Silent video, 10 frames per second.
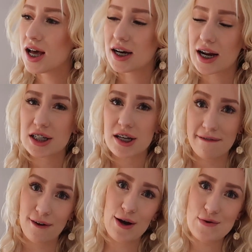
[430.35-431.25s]
raczej
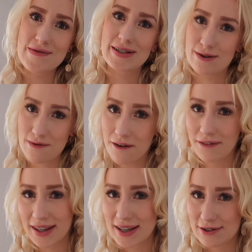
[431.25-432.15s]
wolę umyć
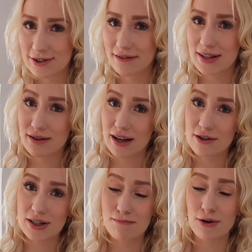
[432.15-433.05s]
głowę niż używać
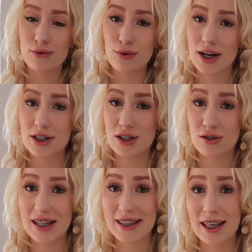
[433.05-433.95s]
suchego szamponu i raczej
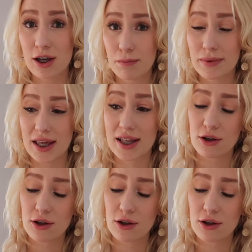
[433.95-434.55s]
codziennie ją myję.